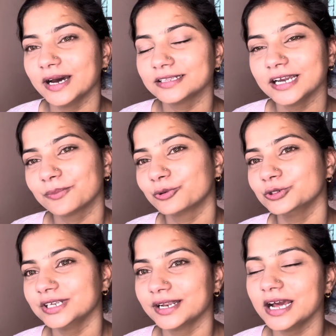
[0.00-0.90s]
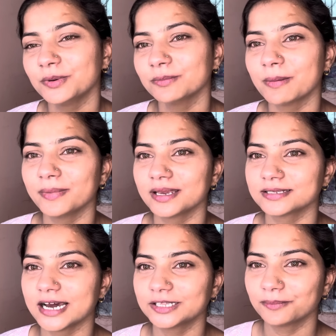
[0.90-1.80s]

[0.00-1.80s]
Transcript: बात नहीं आप खुश है ना अपनी मम्मी के साथ